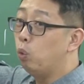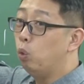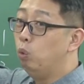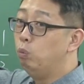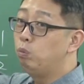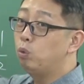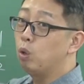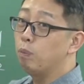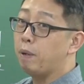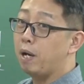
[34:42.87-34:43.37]

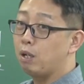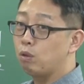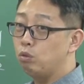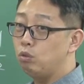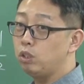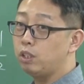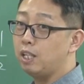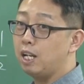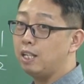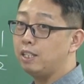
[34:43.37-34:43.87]
옴으로
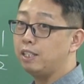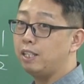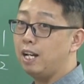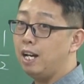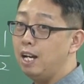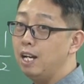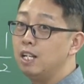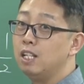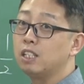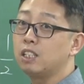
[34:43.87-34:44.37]
바꾸는 게
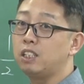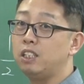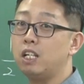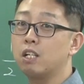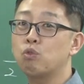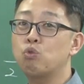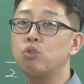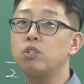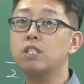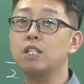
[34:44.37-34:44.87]
아니라
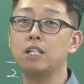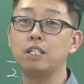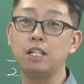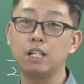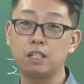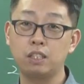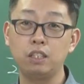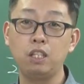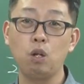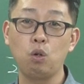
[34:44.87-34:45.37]
그냥 숫자
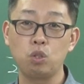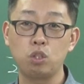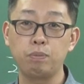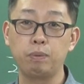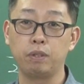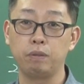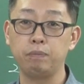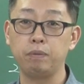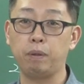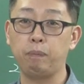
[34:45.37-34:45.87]
그냥 그대로
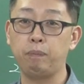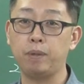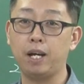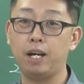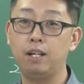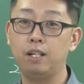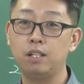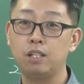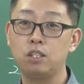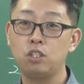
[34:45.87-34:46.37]
집어넣으면 됩니다.
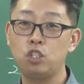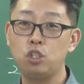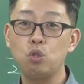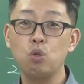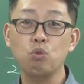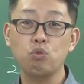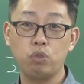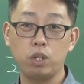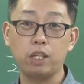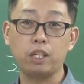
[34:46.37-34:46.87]

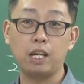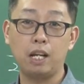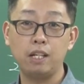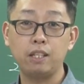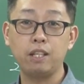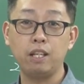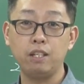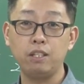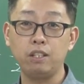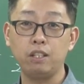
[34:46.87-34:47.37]
시정수
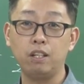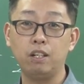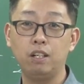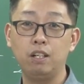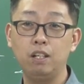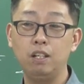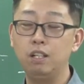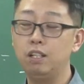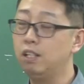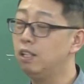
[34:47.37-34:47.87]
얘기할
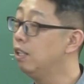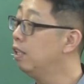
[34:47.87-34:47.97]
때는요.